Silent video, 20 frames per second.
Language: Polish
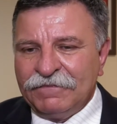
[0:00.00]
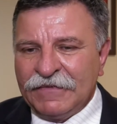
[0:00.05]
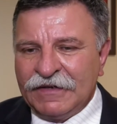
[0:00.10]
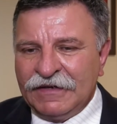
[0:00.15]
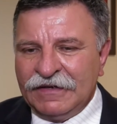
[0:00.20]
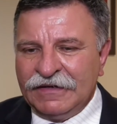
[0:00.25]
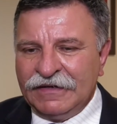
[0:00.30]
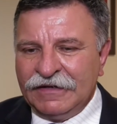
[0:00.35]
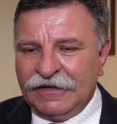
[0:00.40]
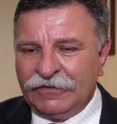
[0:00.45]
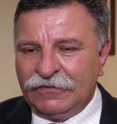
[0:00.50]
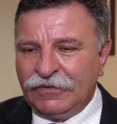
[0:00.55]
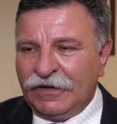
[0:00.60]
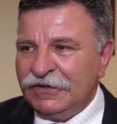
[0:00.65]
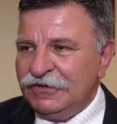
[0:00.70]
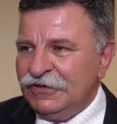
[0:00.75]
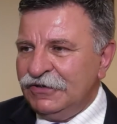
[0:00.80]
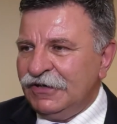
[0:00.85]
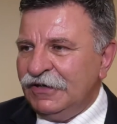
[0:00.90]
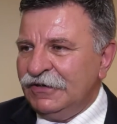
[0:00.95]
e,
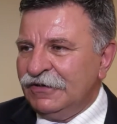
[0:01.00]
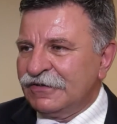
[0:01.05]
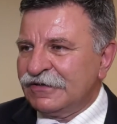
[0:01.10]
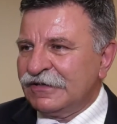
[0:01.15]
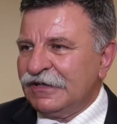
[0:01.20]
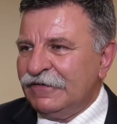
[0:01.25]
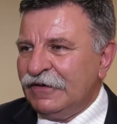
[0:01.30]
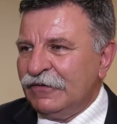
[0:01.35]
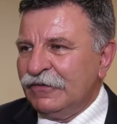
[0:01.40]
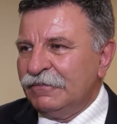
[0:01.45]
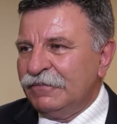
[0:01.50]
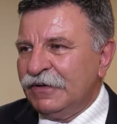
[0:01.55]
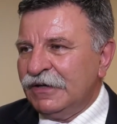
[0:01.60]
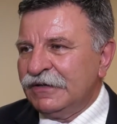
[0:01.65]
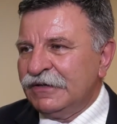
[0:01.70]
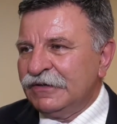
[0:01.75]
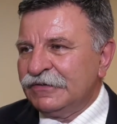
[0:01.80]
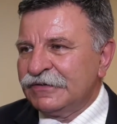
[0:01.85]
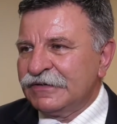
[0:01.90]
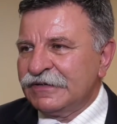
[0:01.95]
które dzisiaj dostawały
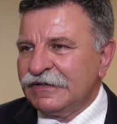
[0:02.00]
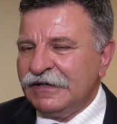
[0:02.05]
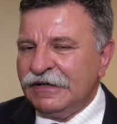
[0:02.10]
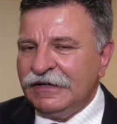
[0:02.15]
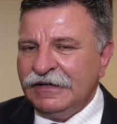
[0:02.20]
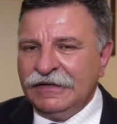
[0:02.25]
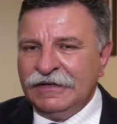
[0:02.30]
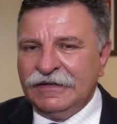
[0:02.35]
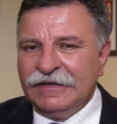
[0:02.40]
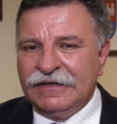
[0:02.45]
pieniądze